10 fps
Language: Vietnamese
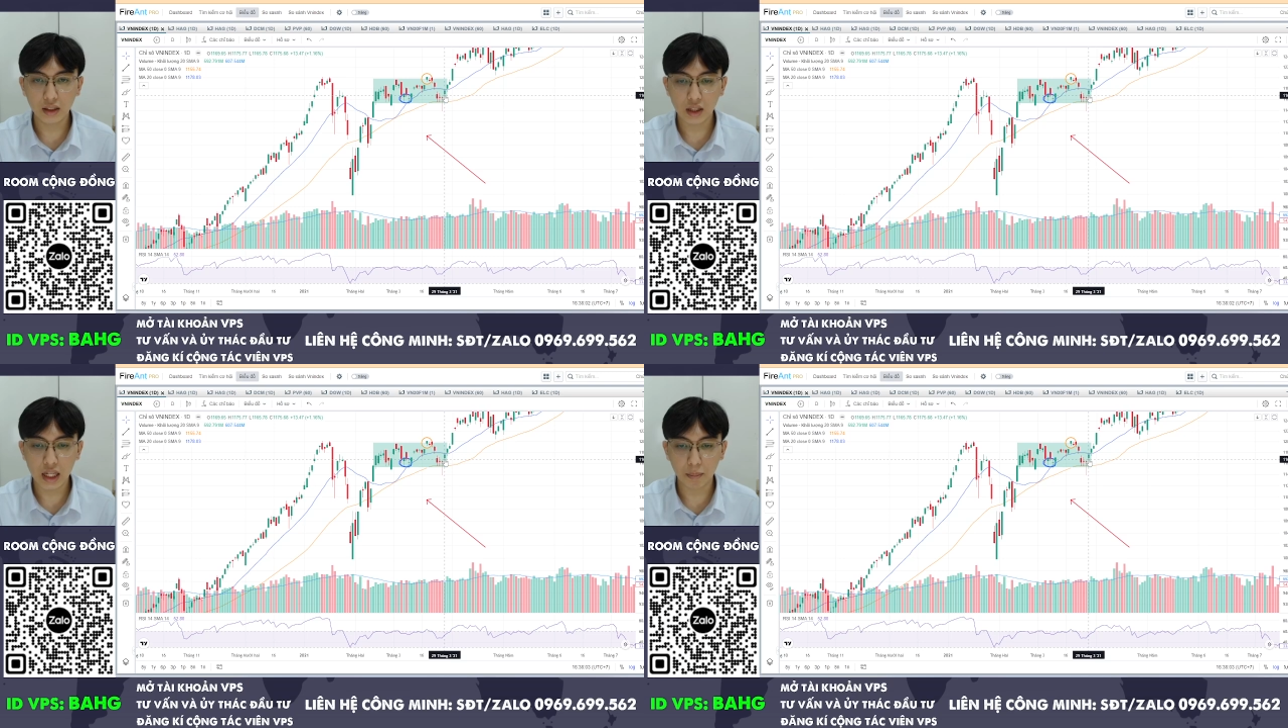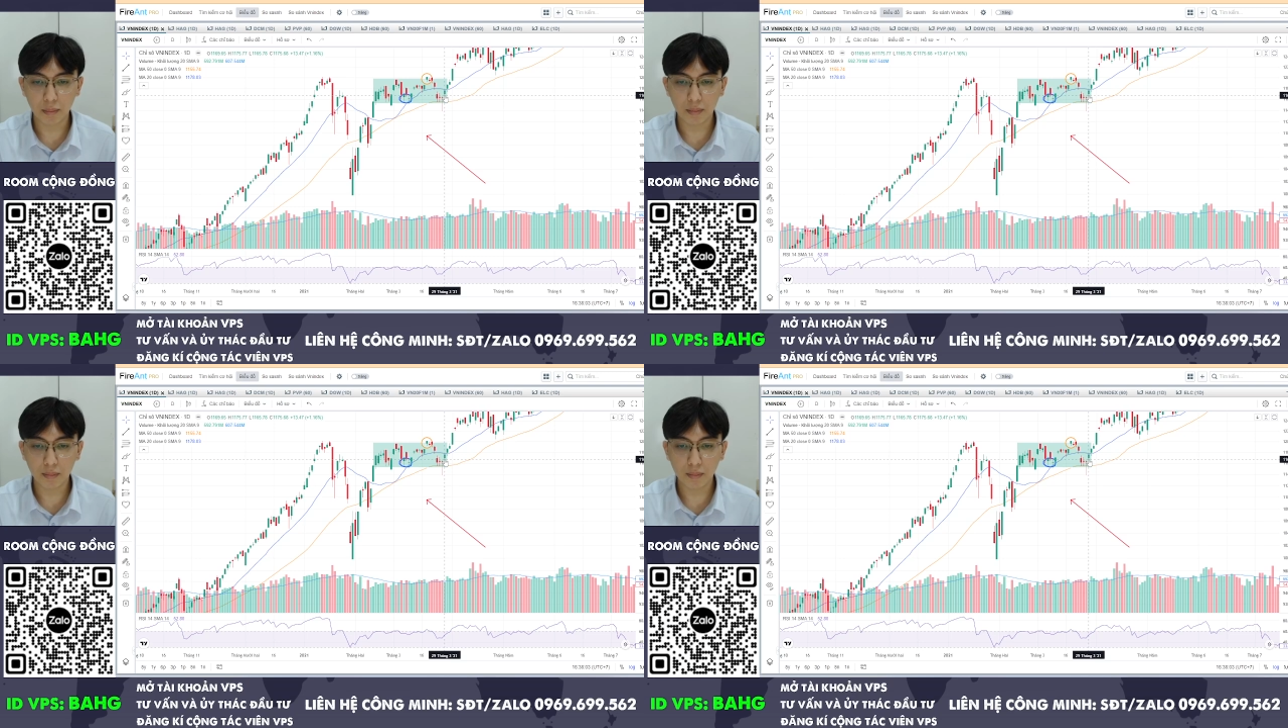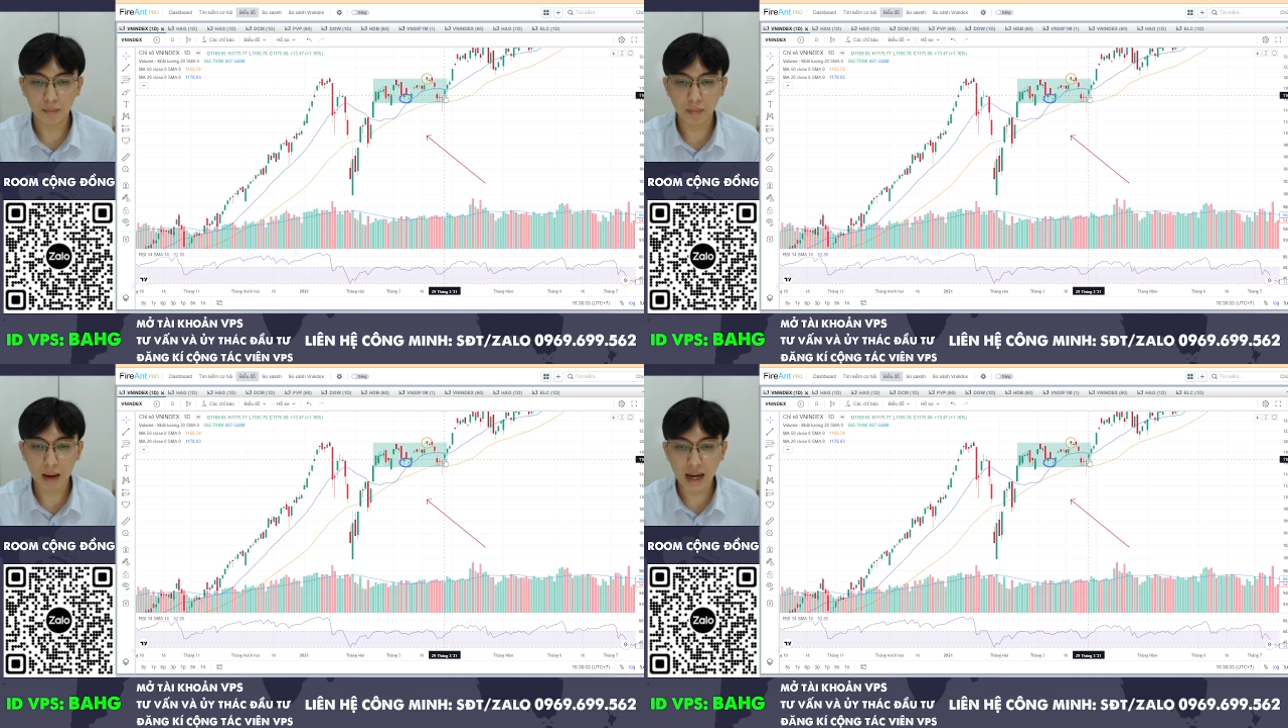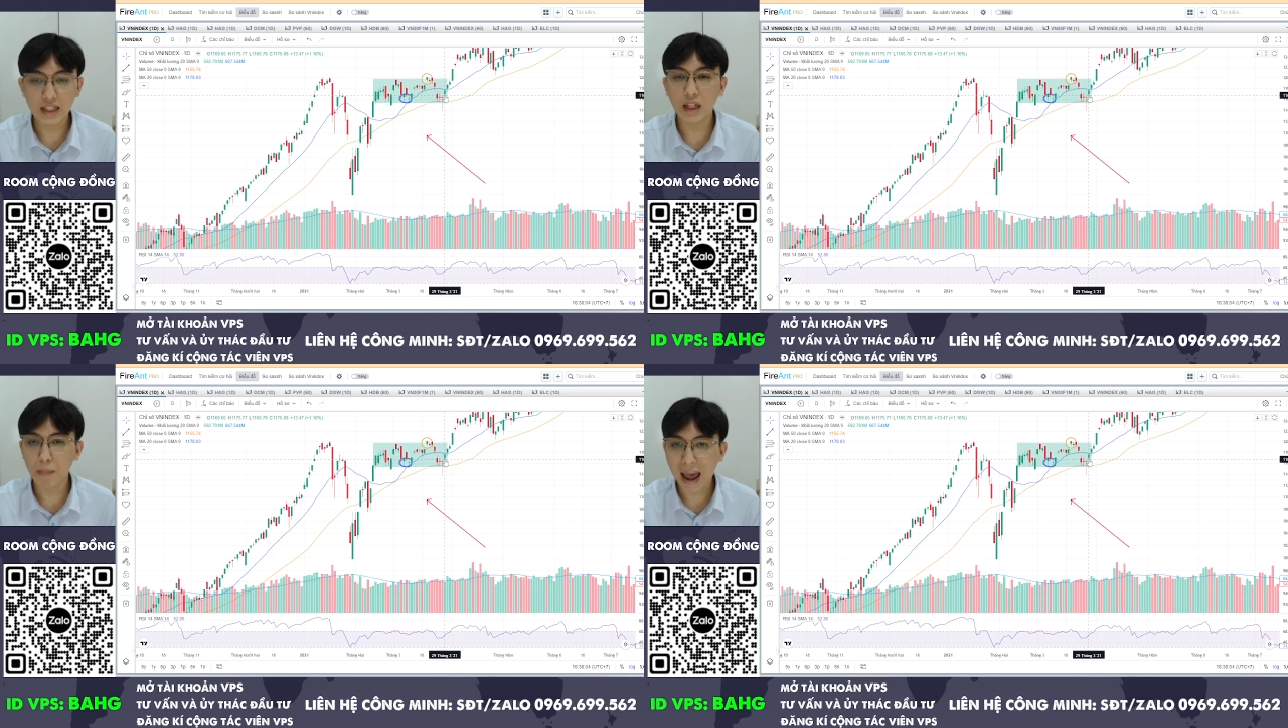thời điểm hai mươi
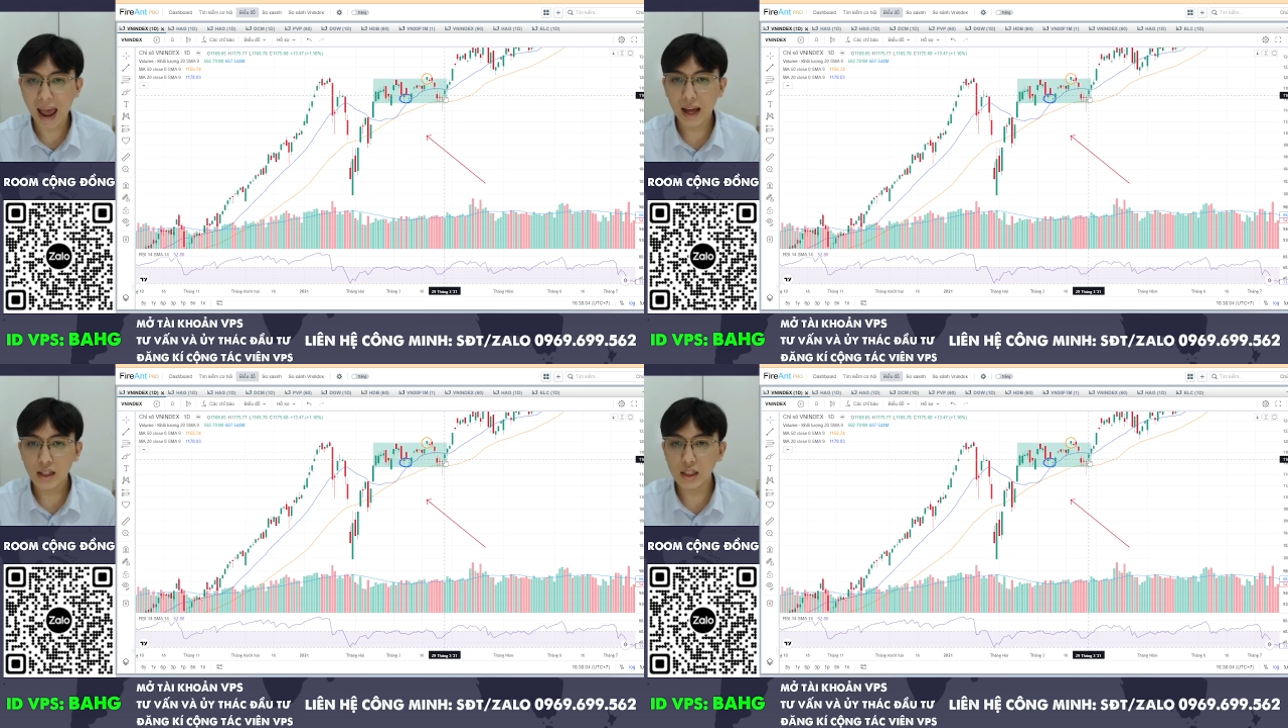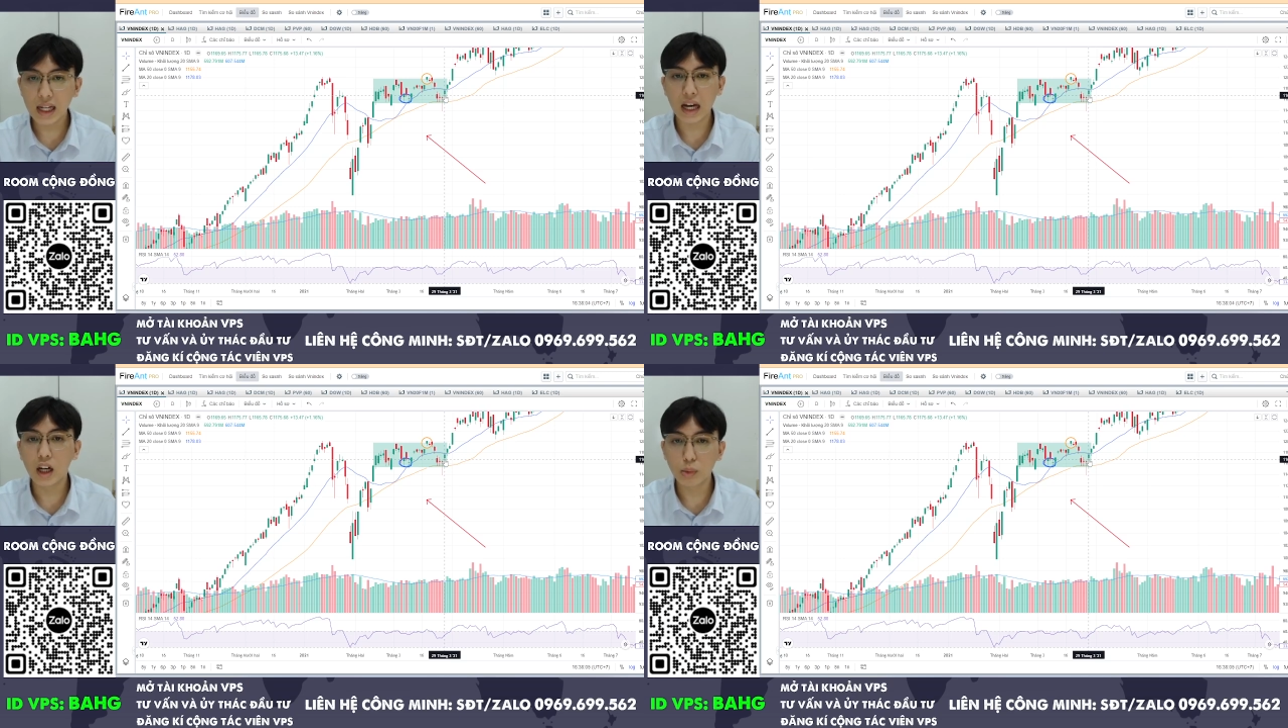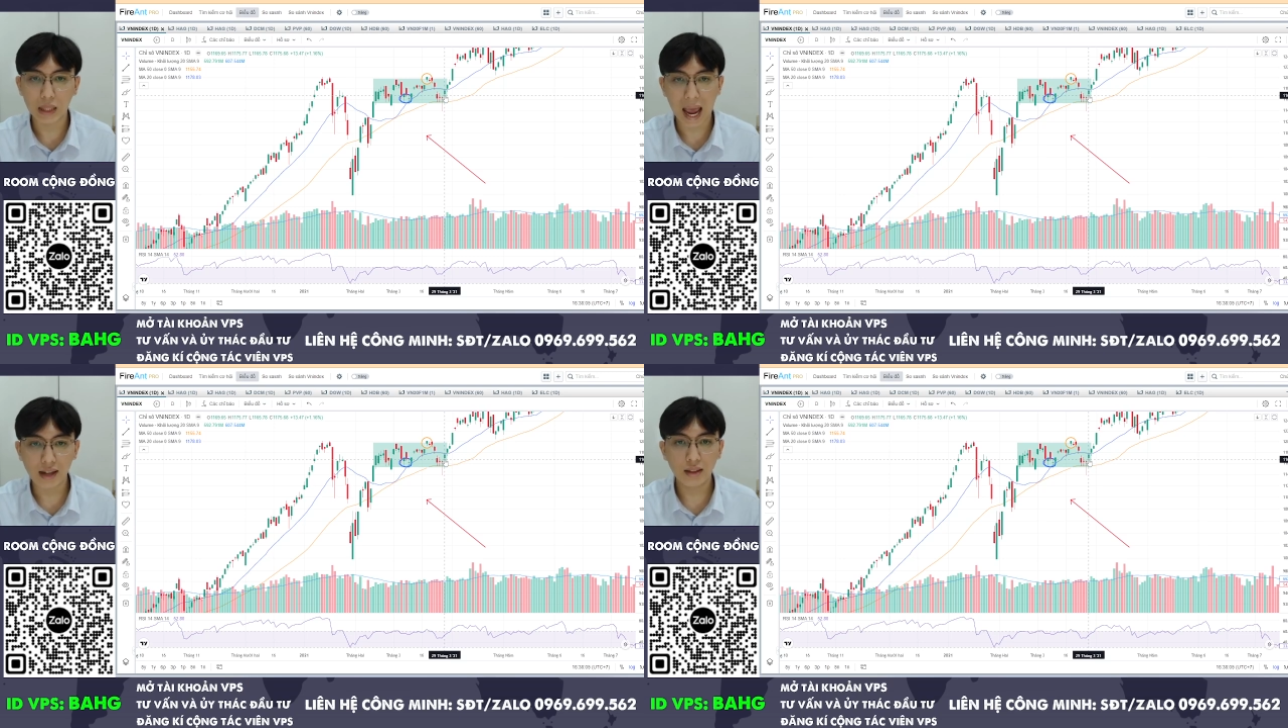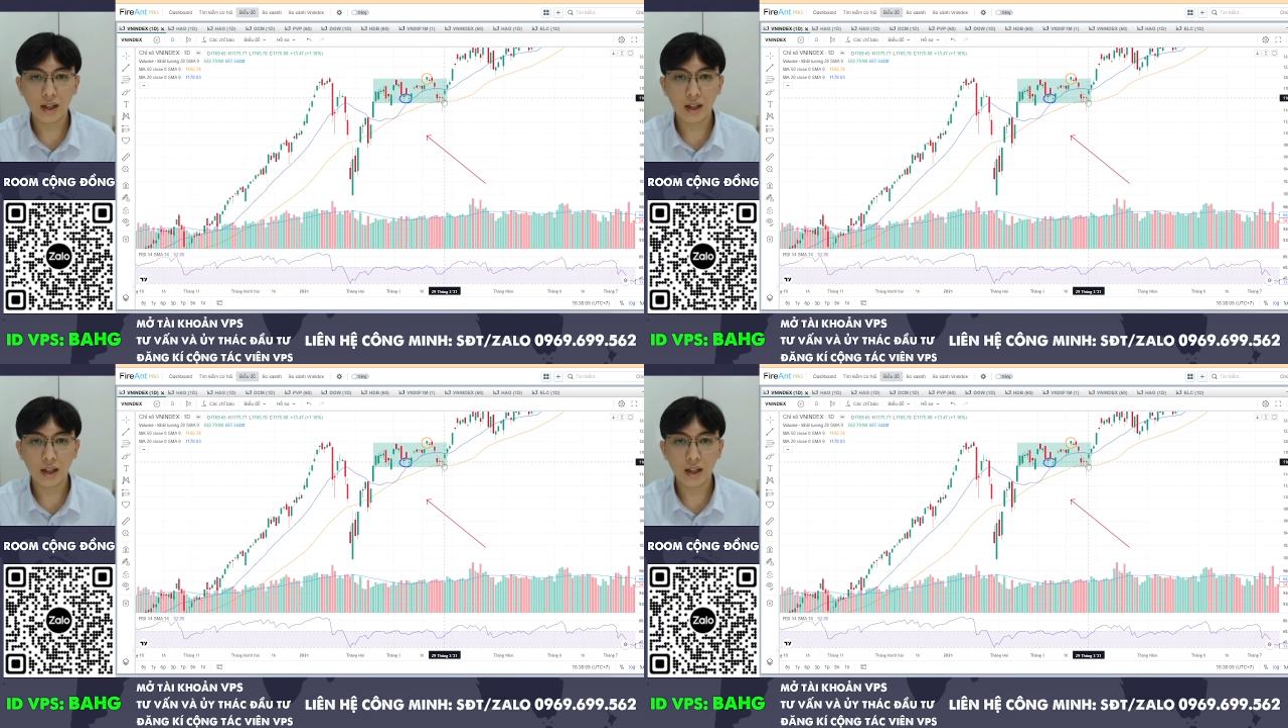chín tháng ba, nghĩa là hơn một tháng,